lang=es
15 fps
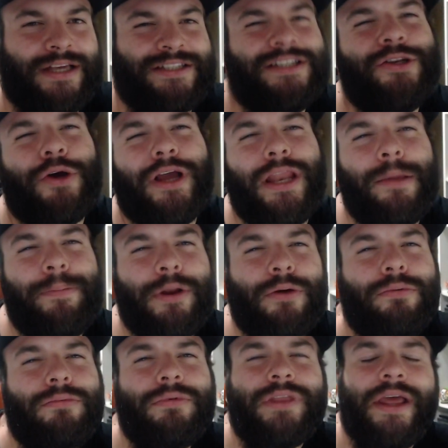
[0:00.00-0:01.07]
Sino que le
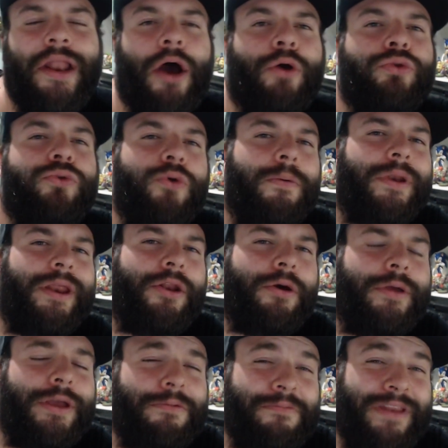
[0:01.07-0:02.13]
pregunten a octubre y
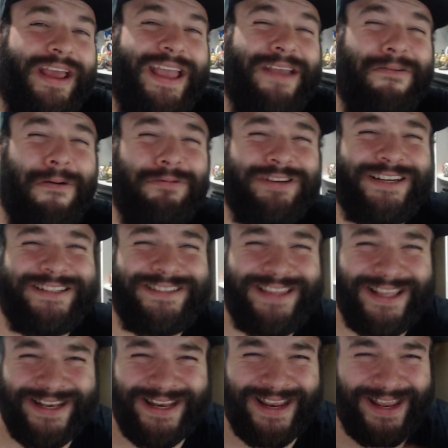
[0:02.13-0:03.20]
noviembre, que íbamos a
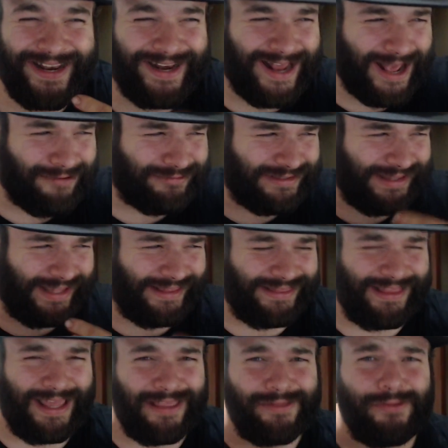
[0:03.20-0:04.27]
estar cargados de
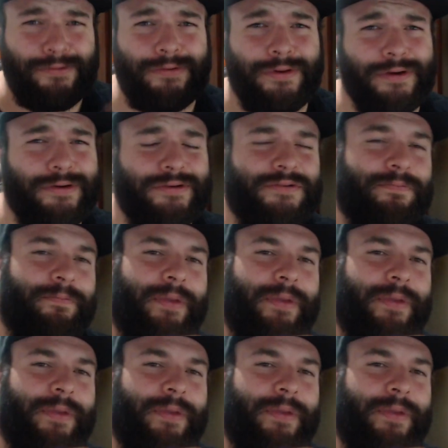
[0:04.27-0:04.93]
títulos.